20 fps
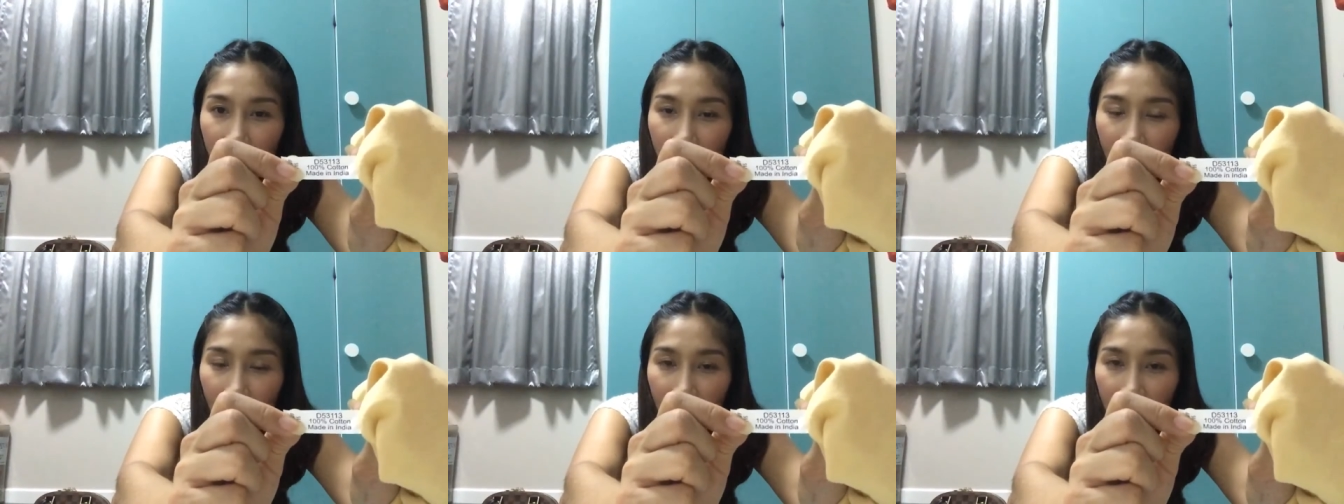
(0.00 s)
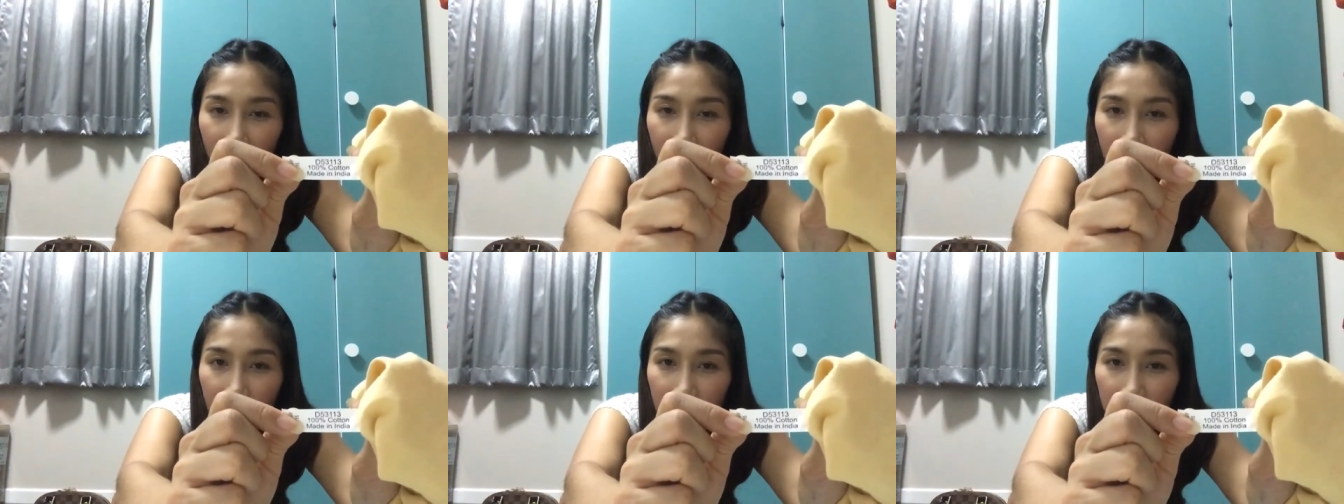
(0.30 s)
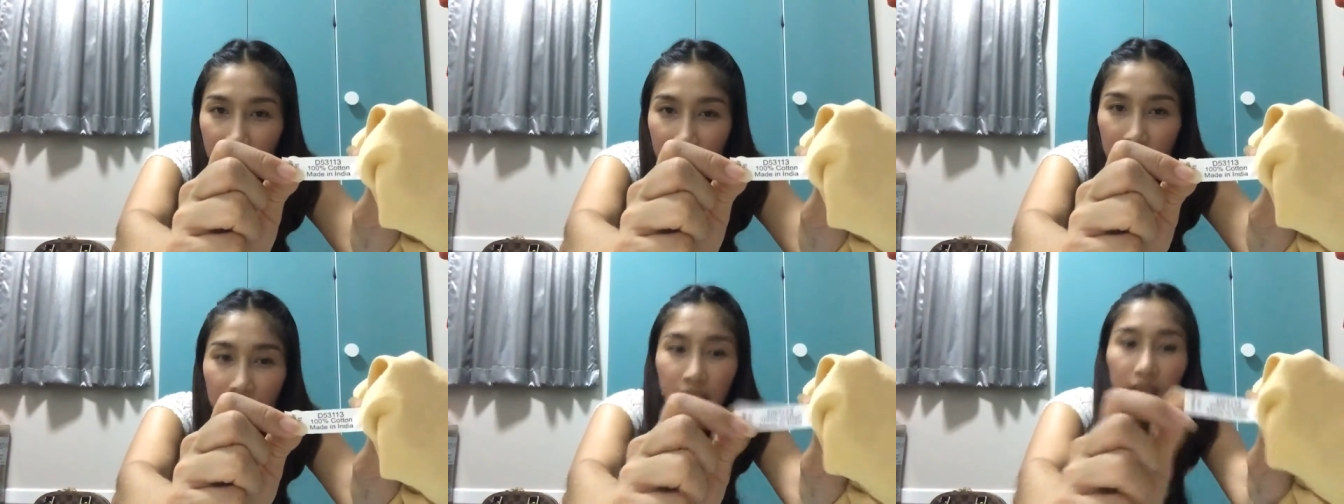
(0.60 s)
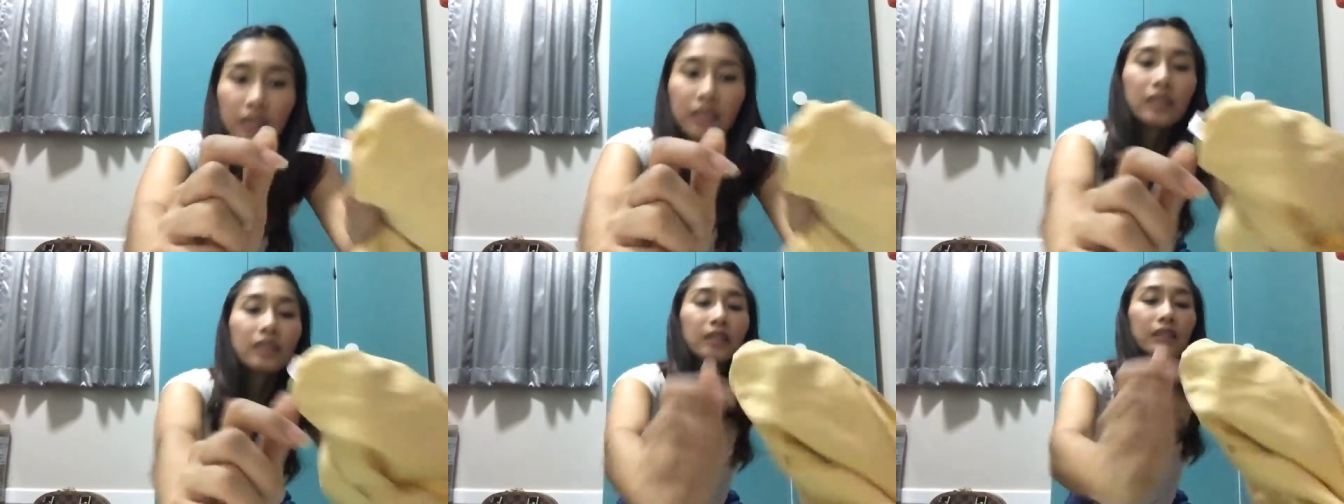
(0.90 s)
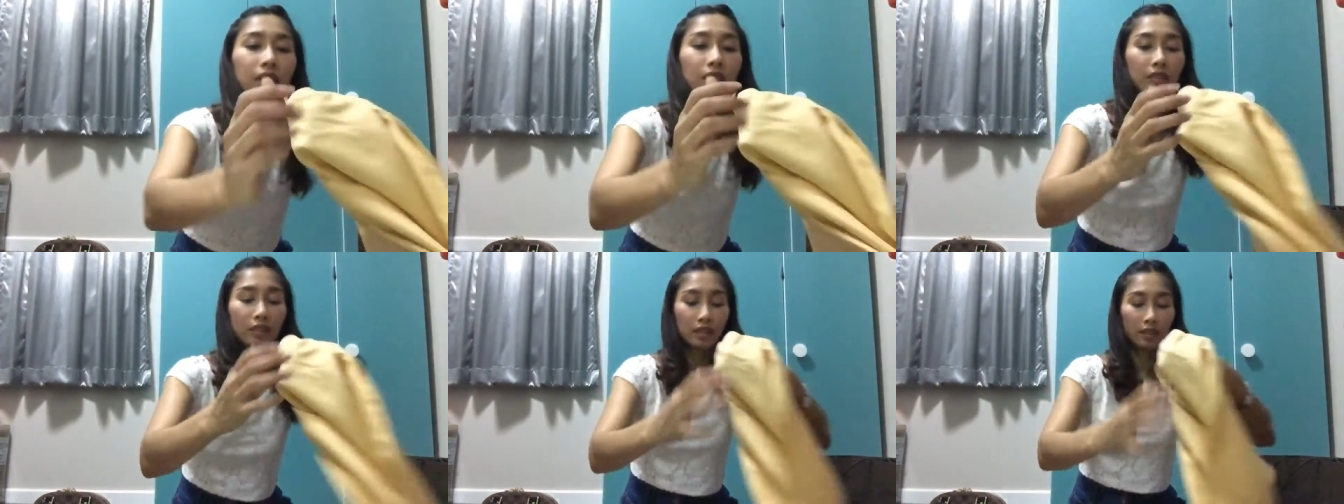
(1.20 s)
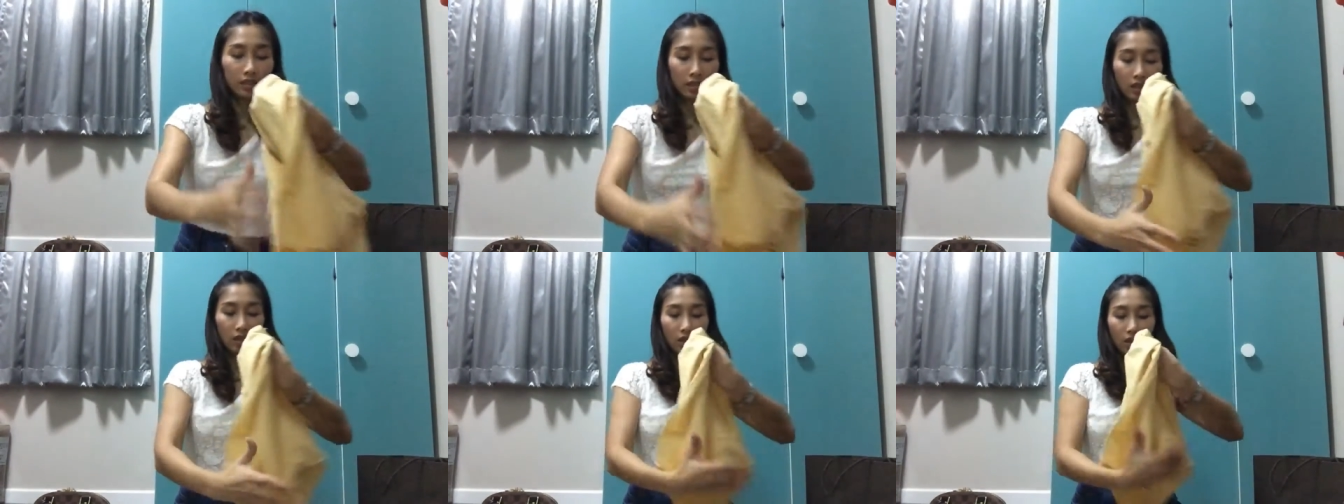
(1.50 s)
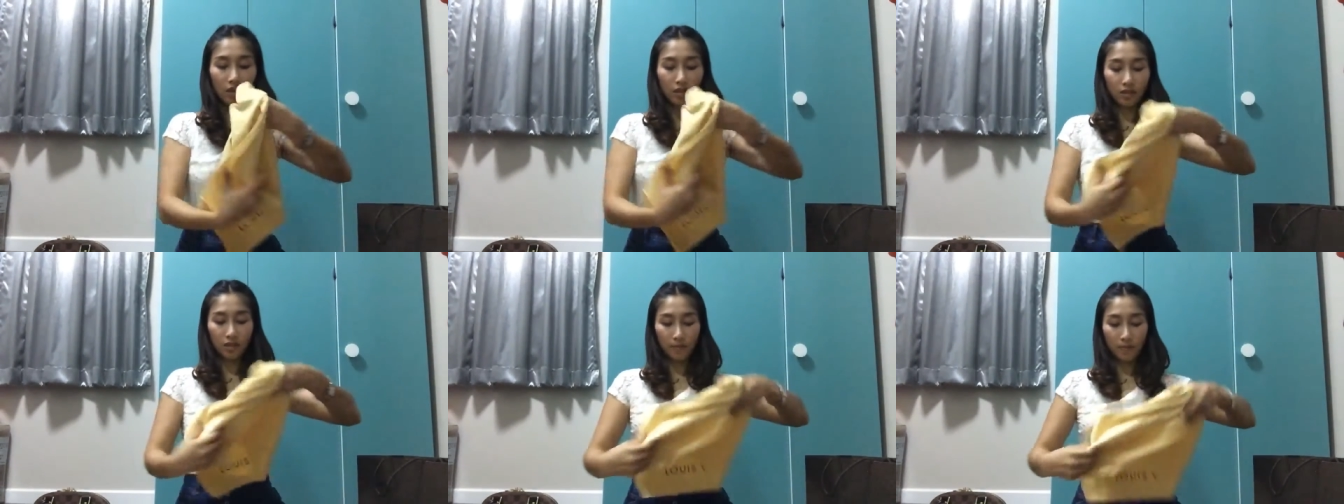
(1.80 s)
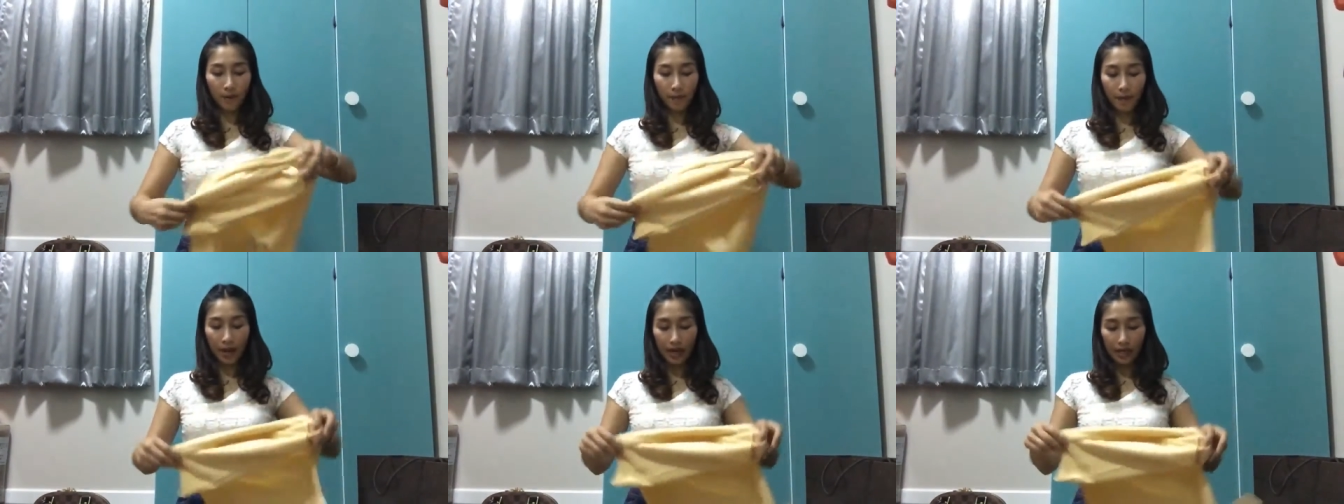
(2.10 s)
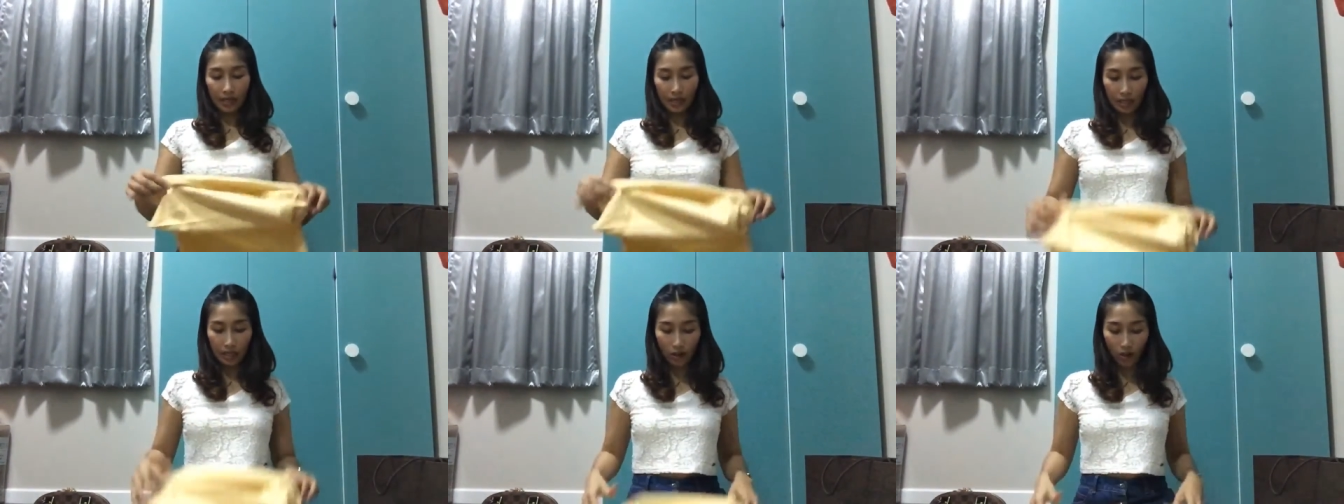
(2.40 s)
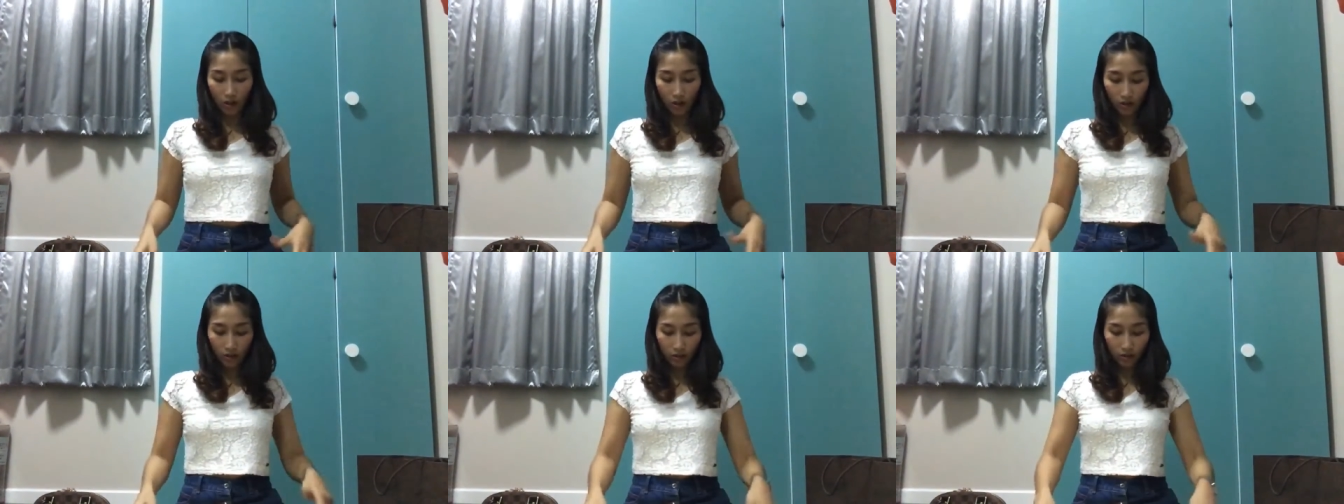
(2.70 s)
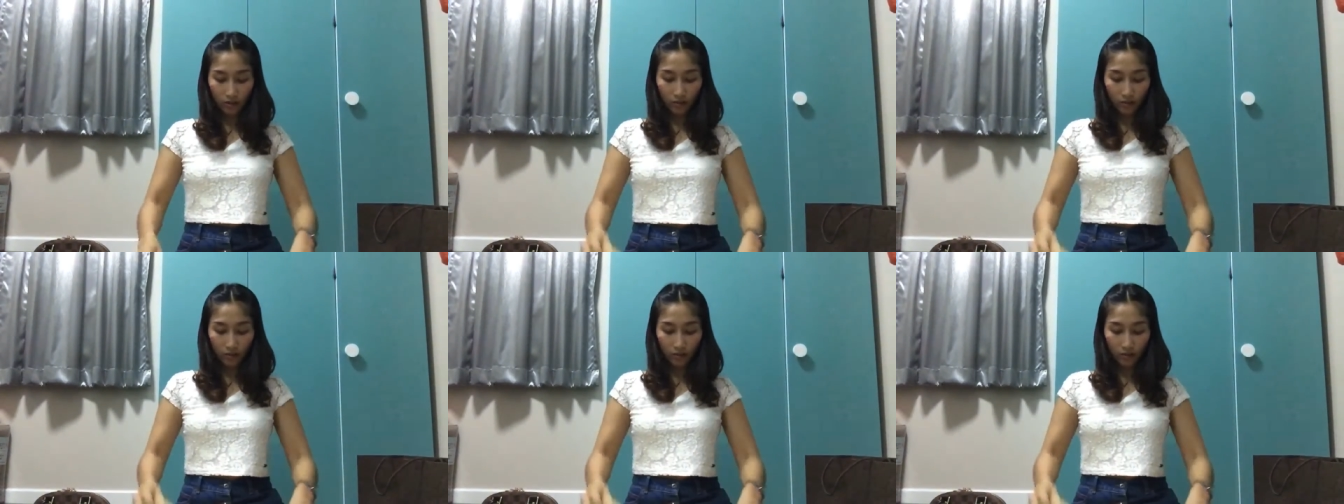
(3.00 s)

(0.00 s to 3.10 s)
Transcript: นะคะก็จะประมาณนี้เนาะ